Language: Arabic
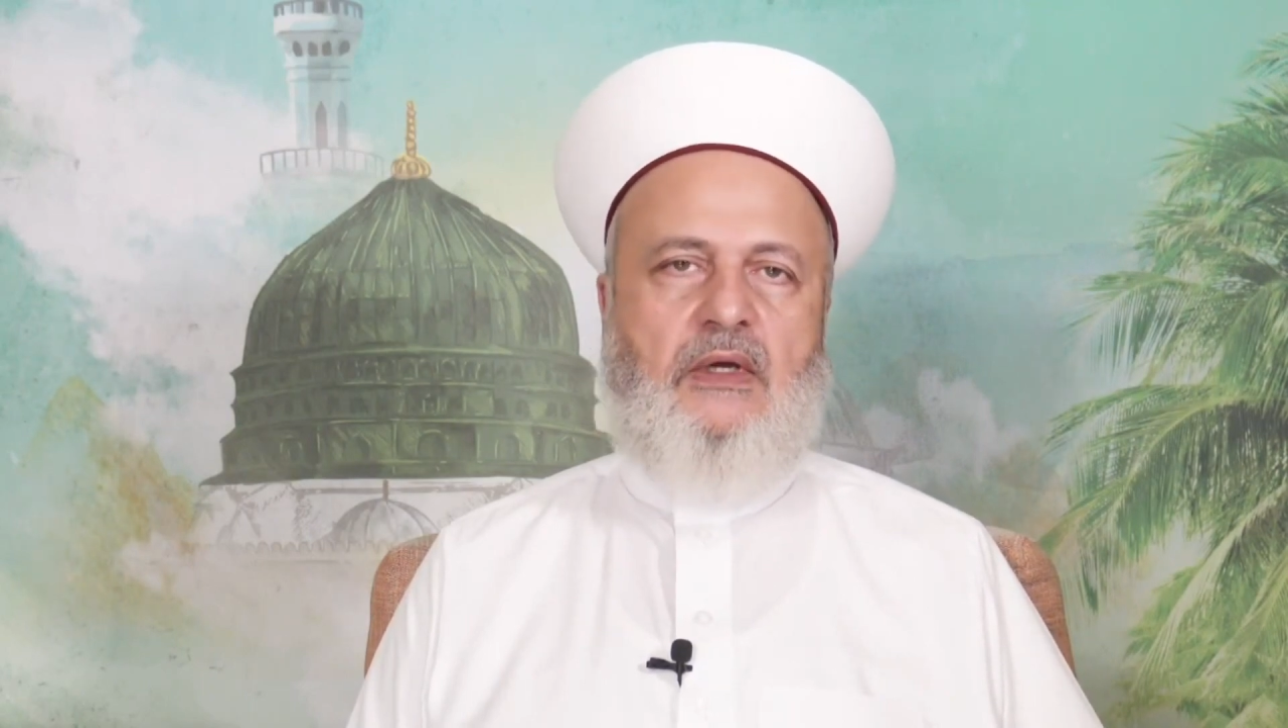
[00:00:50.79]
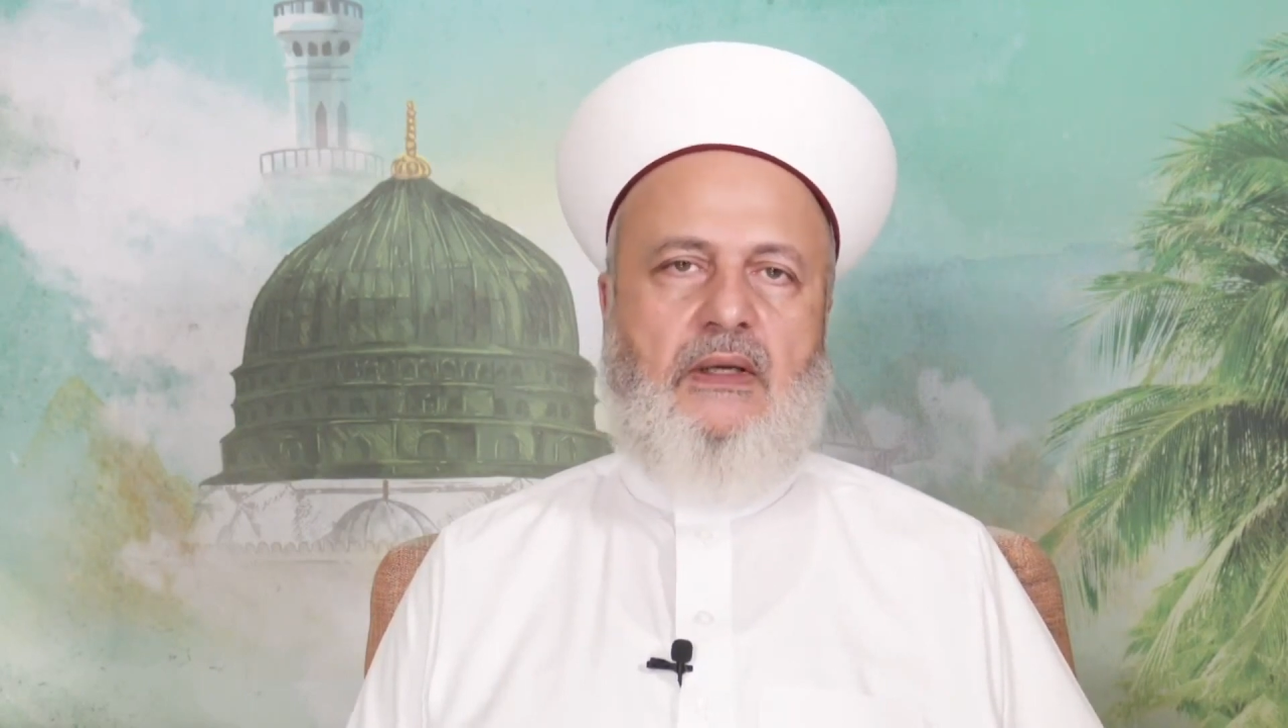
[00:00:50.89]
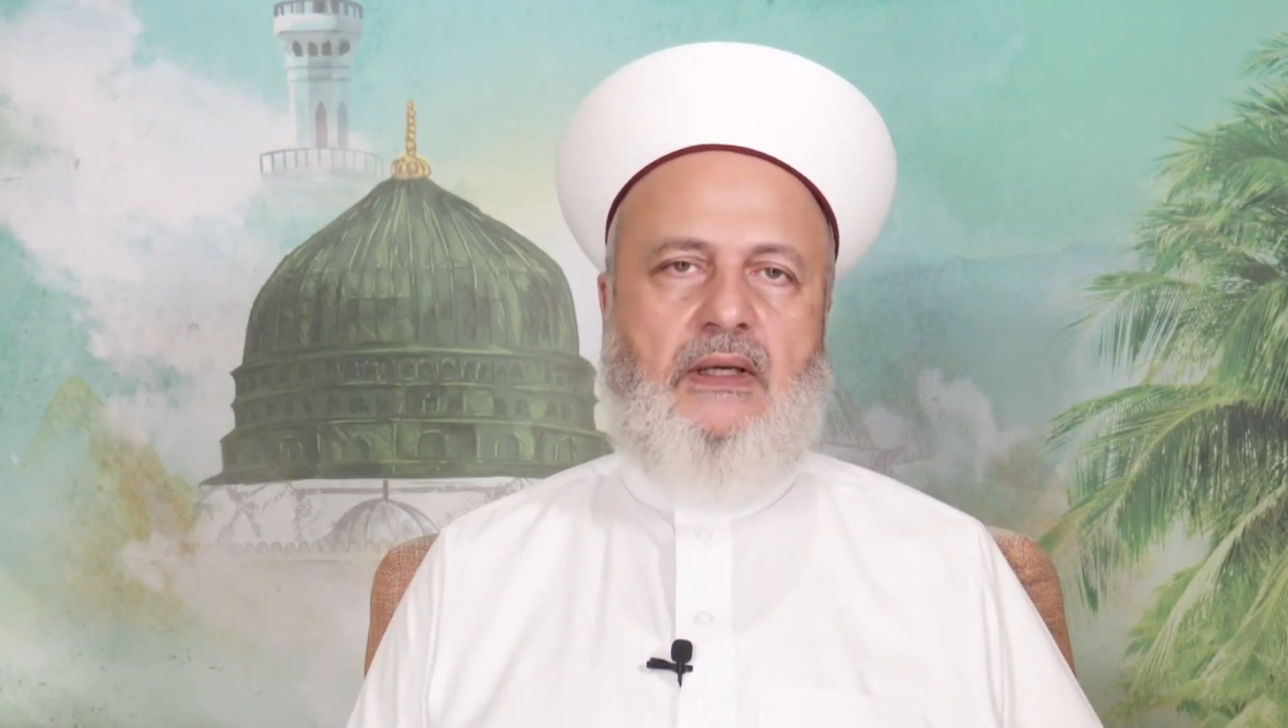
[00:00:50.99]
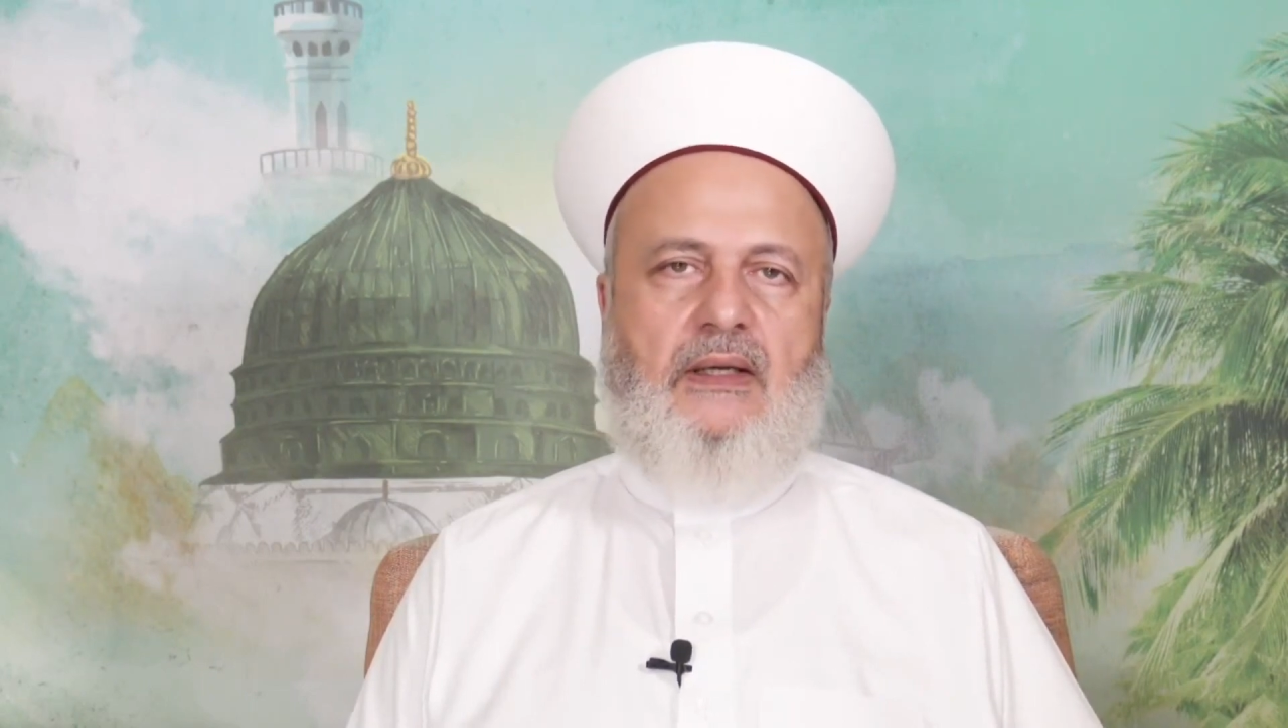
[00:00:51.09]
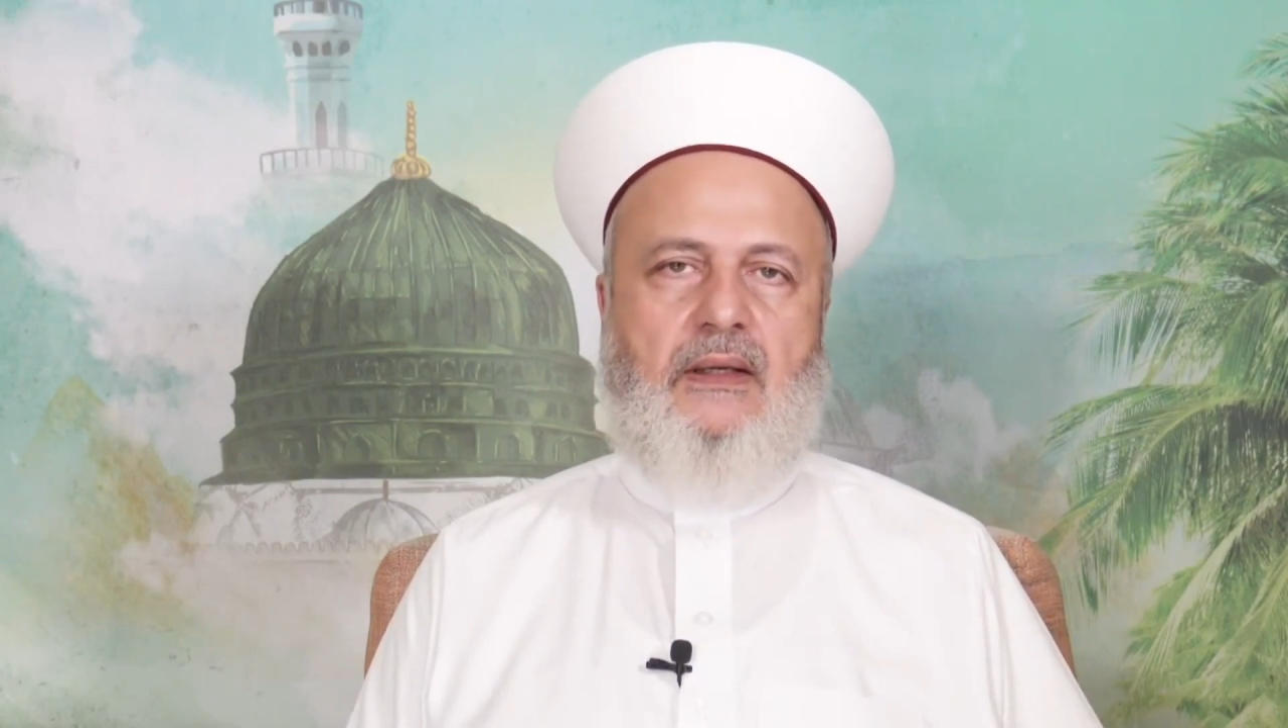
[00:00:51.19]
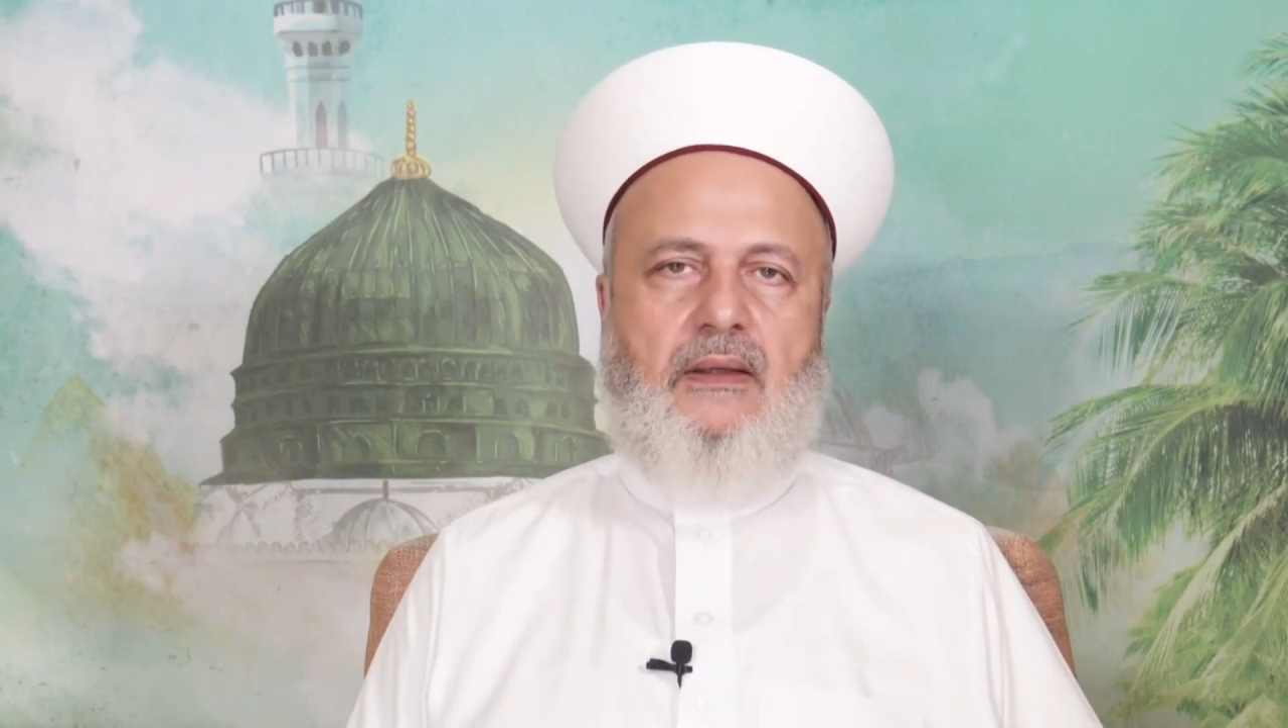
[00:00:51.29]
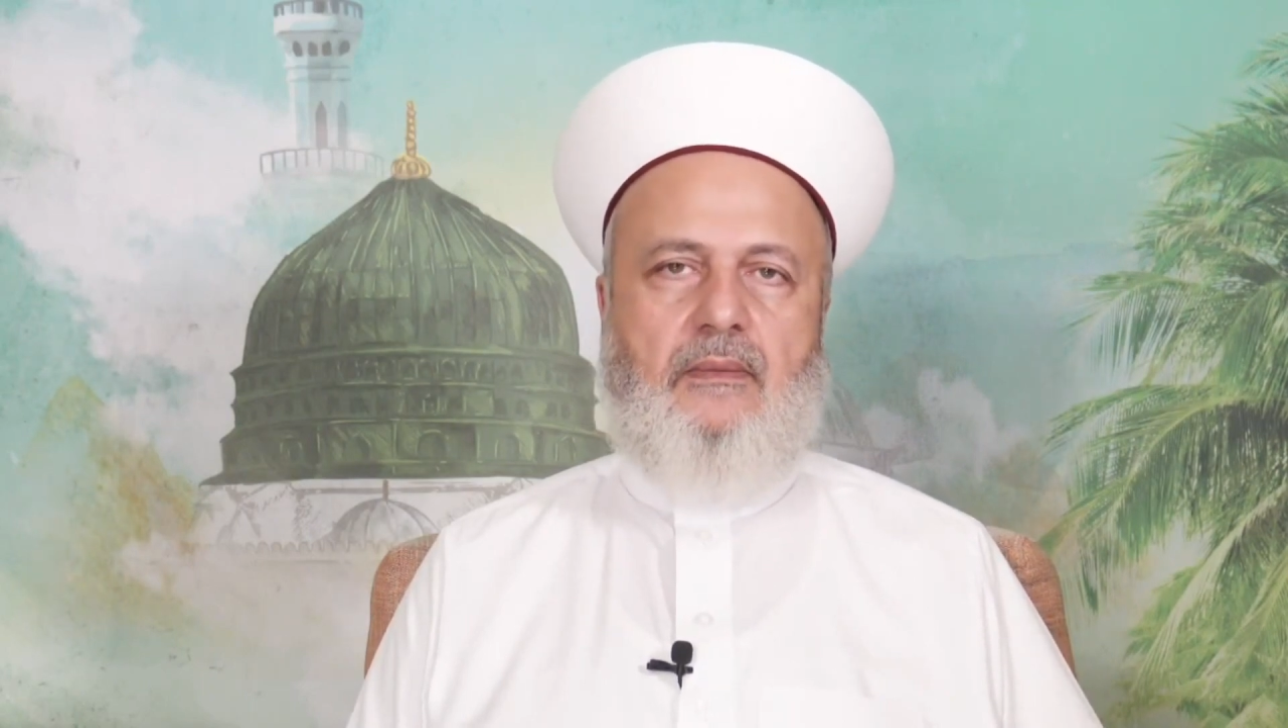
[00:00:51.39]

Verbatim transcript: قال